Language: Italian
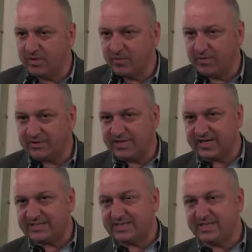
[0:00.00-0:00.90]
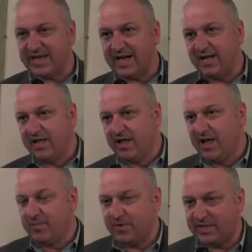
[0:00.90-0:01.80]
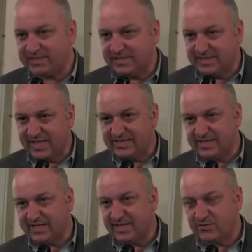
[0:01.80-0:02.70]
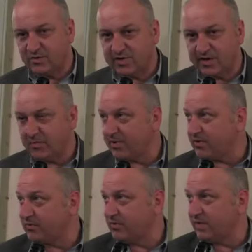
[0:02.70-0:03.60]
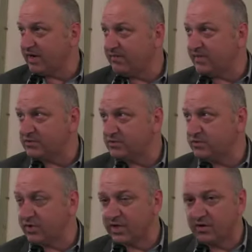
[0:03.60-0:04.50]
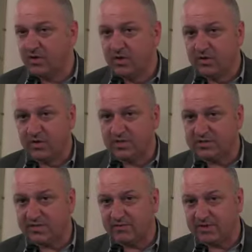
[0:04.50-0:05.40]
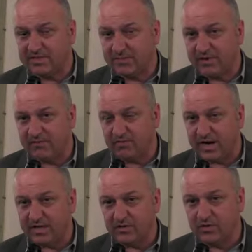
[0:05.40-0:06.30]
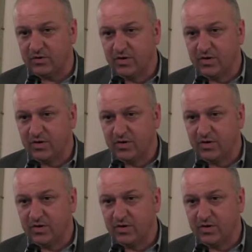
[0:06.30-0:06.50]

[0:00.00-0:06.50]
che lo porterà a Santià e poi da Santià salirà sul treno per continuare verso Torino. Noi stavo, stiamo lavorando